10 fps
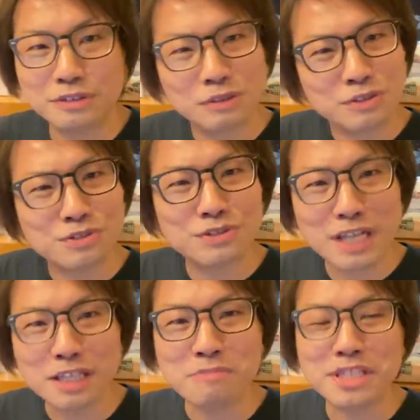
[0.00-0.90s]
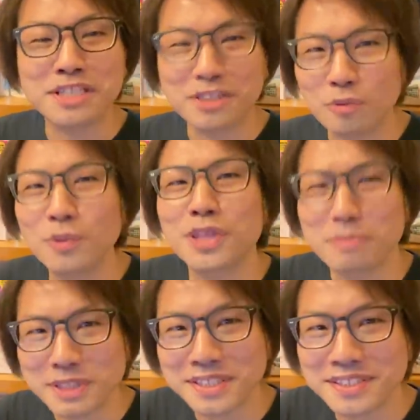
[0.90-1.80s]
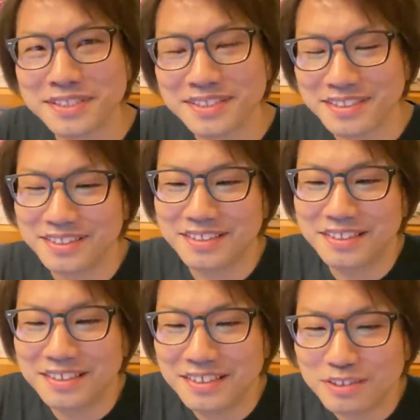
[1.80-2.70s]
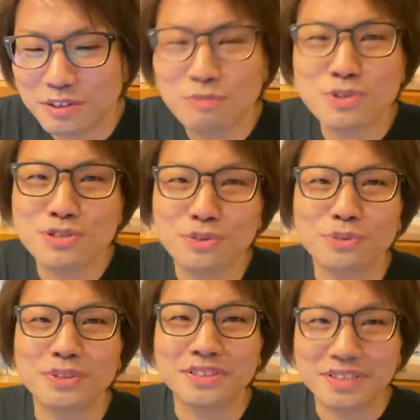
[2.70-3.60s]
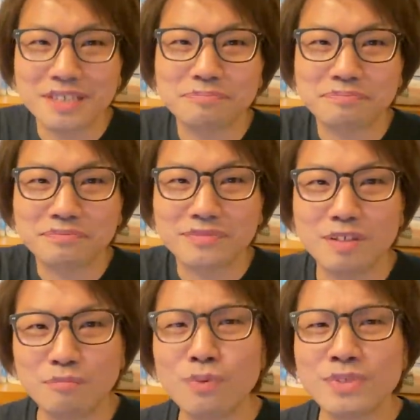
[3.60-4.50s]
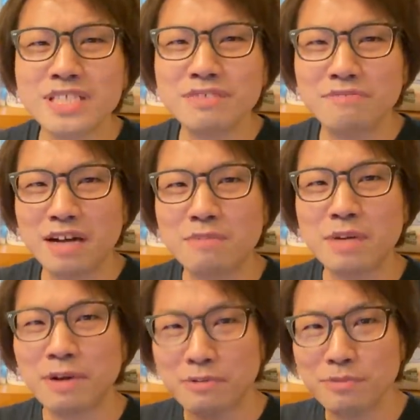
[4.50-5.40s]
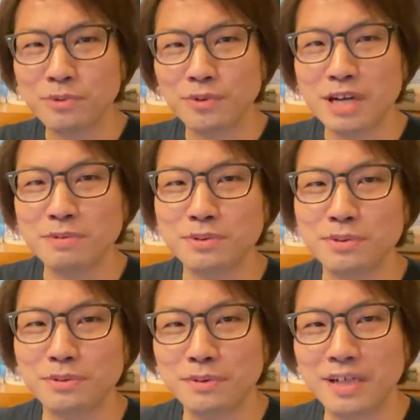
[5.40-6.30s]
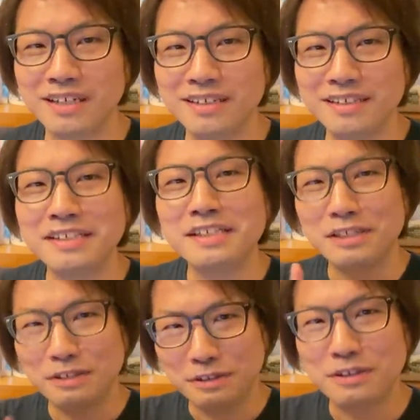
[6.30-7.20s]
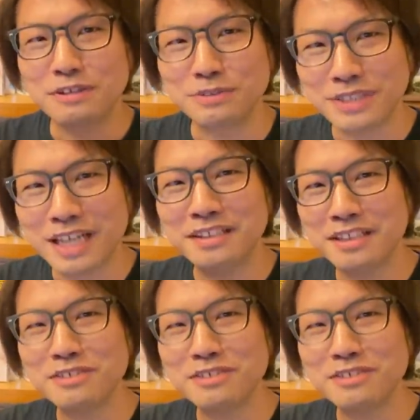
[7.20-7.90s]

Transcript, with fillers: 十何年見てきて思ってます。それは面白いところですね。僕自身はあまり Perfume のライブというのは、歌って